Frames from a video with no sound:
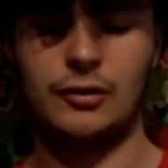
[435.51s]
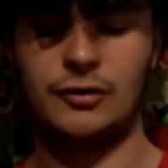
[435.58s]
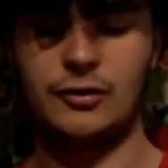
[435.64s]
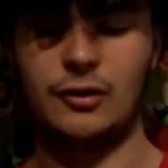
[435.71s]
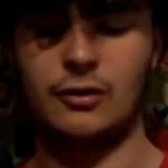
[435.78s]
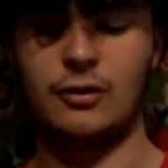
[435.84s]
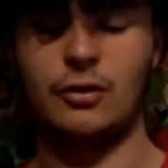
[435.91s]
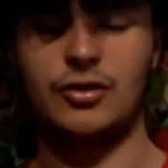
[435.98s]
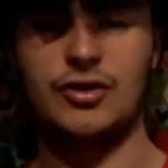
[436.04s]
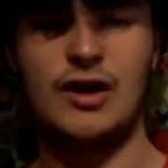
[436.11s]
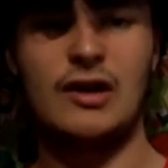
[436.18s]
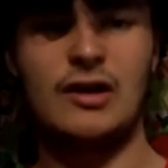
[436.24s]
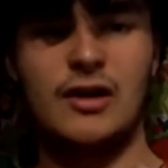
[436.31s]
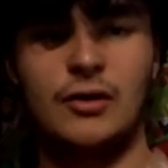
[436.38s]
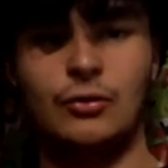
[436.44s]
connecteur
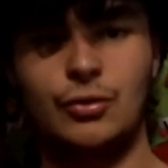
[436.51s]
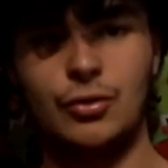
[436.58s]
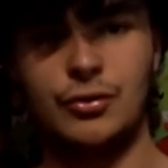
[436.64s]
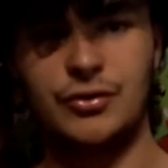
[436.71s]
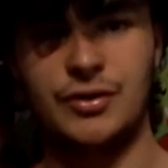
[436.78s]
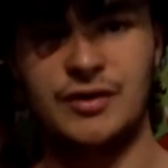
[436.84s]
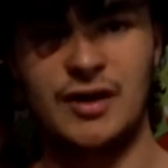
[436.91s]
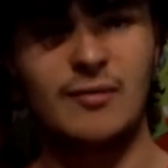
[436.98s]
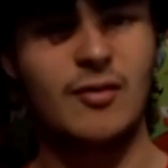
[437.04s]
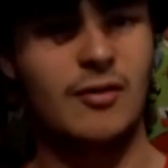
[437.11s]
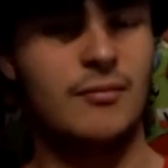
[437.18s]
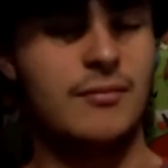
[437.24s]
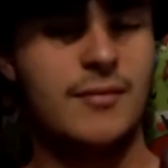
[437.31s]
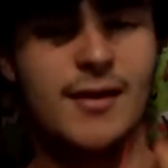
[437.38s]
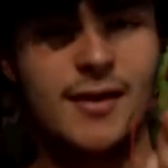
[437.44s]
original est toujours
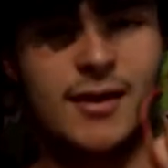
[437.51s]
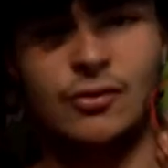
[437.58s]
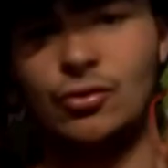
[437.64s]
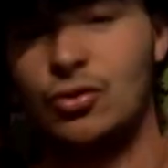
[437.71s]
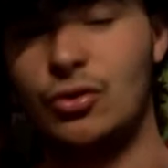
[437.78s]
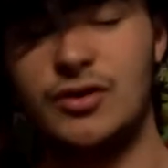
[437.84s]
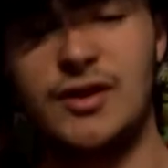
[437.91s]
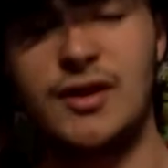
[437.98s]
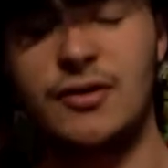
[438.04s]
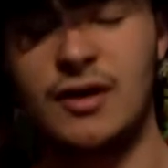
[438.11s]
utilisable, mais est toujours aussi